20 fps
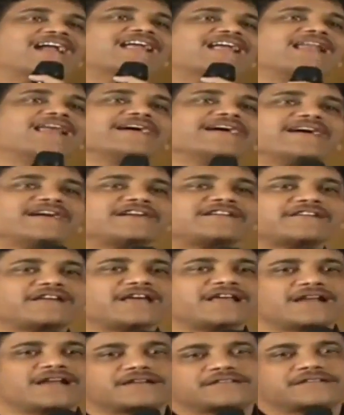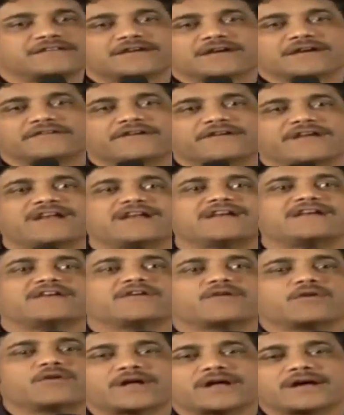అండ్ అలాగే ట్రైలర్
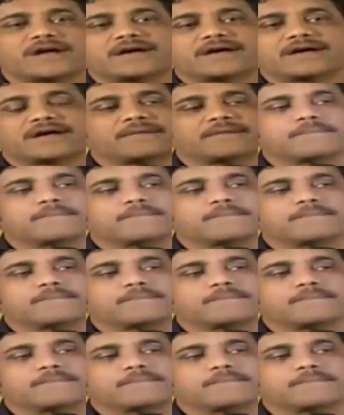ట్రైలర్ని కూడా